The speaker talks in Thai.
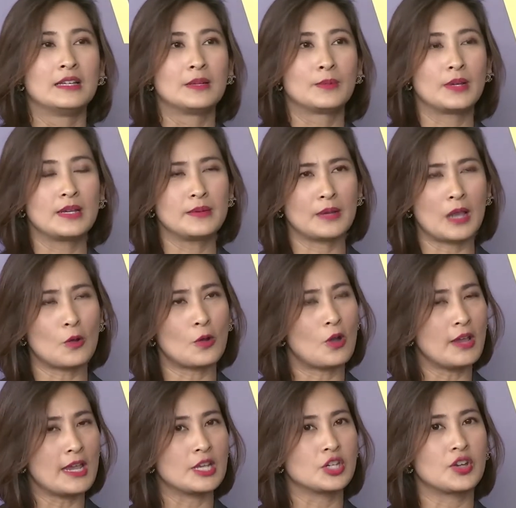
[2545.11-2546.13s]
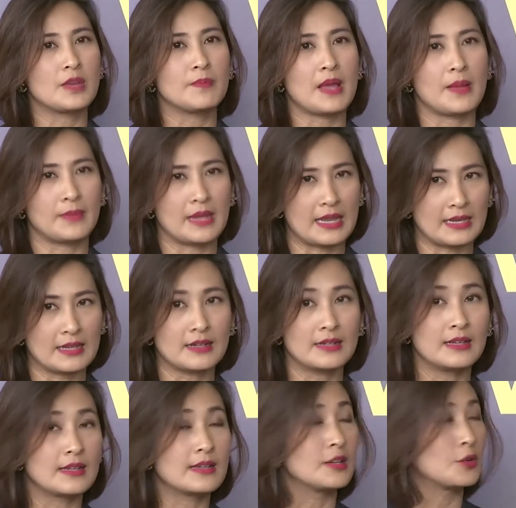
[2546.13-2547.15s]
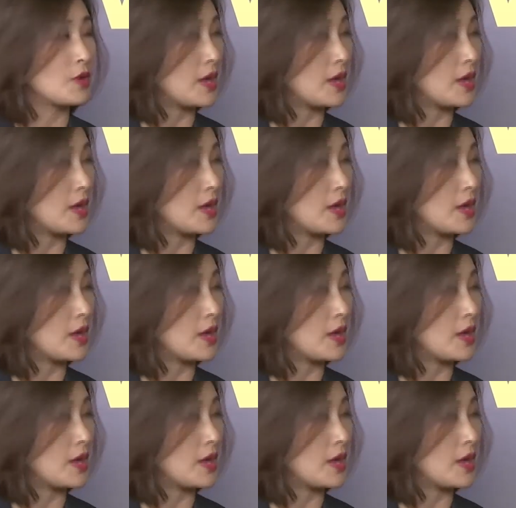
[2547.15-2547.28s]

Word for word: เพราะฉะนั้นเราเขาเห็นเทรนด์แบบนั้นนี่ก็คือเลยเกิด